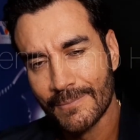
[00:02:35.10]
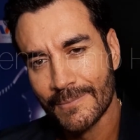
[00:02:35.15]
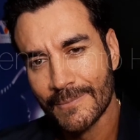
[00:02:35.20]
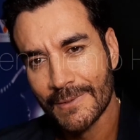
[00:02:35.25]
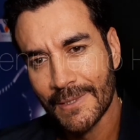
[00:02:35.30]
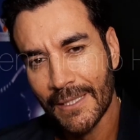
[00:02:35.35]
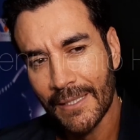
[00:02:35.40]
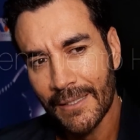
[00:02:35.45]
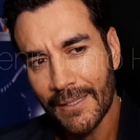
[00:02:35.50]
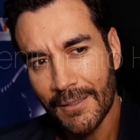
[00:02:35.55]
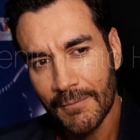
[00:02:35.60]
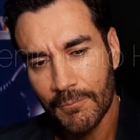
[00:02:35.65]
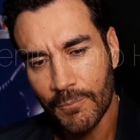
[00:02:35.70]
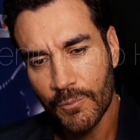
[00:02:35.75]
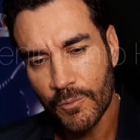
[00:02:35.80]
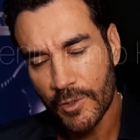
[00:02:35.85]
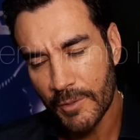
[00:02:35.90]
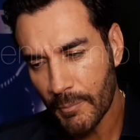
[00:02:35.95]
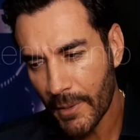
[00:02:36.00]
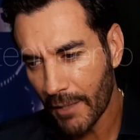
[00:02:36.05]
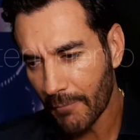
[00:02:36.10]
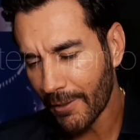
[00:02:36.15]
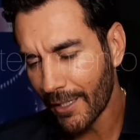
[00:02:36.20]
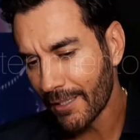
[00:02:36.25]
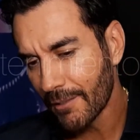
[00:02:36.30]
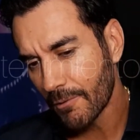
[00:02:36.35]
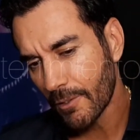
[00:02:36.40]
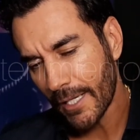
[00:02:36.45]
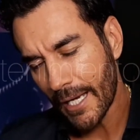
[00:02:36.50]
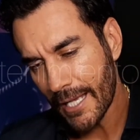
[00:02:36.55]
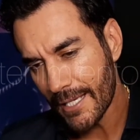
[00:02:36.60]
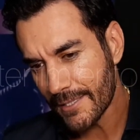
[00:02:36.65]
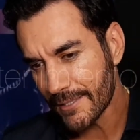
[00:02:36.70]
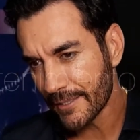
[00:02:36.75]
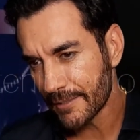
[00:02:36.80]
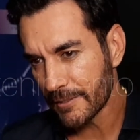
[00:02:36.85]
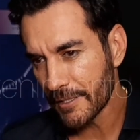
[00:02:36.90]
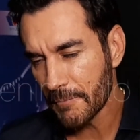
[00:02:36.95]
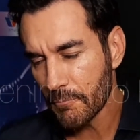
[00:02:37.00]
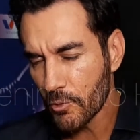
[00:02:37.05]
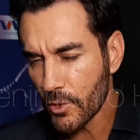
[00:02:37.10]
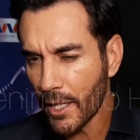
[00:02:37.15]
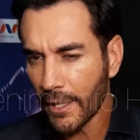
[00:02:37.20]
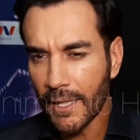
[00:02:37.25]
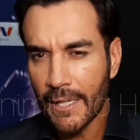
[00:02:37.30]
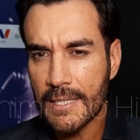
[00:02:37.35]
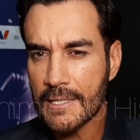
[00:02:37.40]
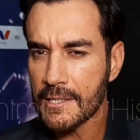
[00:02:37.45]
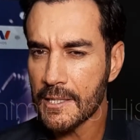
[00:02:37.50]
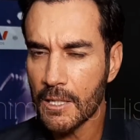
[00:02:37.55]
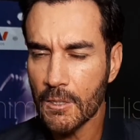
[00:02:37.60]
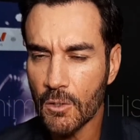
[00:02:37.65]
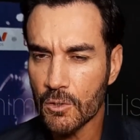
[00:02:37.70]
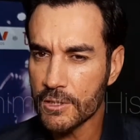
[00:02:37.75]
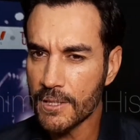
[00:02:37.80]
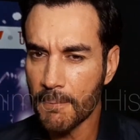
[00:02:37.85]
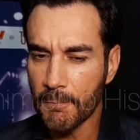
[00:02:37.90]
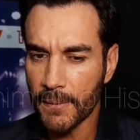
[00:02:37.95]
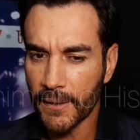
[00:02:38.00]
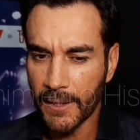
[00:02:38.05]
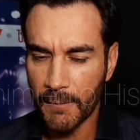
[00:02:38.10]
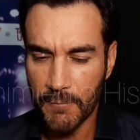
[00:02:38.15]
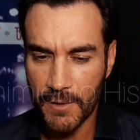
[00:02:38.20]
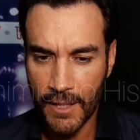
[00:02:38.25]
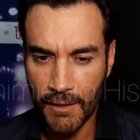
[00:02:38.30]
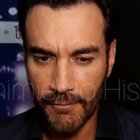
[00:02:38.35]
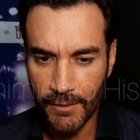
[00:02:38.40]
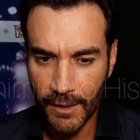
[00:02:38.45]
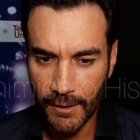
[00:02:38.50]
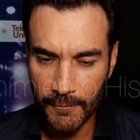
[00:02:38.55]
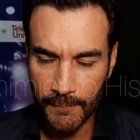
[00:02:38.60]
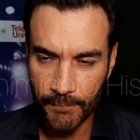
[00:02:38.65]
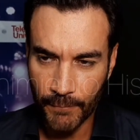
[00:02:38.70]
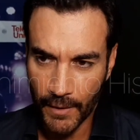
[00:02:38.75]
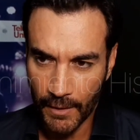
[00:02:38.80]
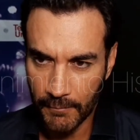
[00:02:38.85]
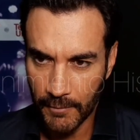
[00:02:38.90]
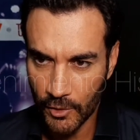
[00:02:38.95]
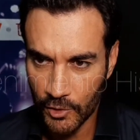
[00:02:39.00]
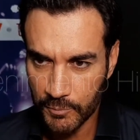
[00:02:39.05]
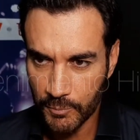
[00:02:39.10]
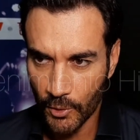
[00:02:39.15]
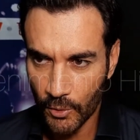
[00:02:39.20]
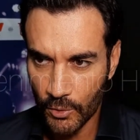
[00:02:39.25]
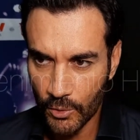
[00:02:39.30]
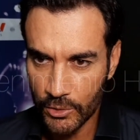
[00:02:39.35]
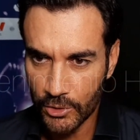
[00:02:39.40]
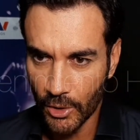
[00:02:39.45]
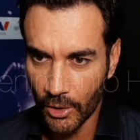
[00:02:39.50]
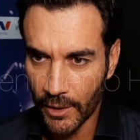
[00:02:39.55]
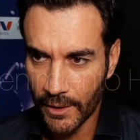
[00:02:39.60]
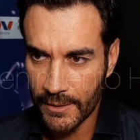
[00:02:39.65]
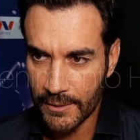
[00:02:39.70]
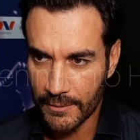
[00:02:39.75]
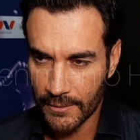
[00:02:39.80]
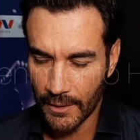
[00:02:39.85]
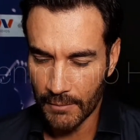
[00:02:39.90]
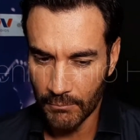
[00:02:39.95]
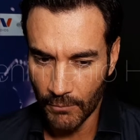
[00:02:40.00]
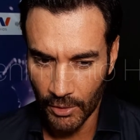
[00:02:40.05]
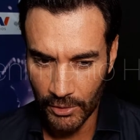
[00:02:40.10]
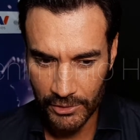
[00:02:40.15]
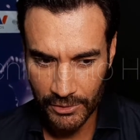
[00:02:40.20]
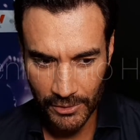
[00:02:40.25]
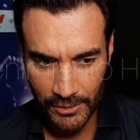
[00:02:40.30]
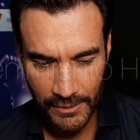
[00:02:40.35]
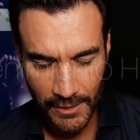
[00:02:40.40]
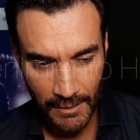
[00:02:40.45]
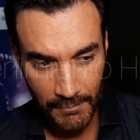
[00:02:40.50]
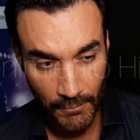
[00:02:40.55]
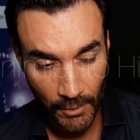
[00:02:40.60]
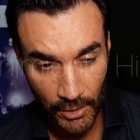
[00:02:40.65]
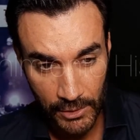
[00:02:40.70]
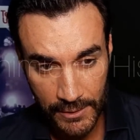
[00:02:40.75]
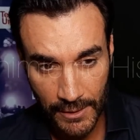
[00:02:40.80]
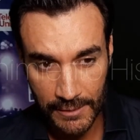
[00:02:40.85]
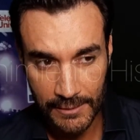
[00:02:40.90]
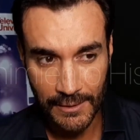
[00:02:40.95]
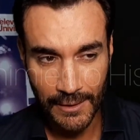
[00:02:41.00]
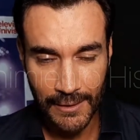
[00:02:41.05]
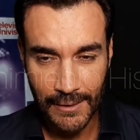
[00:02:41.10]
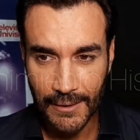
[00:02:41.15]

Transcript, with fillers: bien, ¿no? Pues mi hermano, gracias. Sí, muy agradecido siempre que me hablan los productores hermosos y hermosas.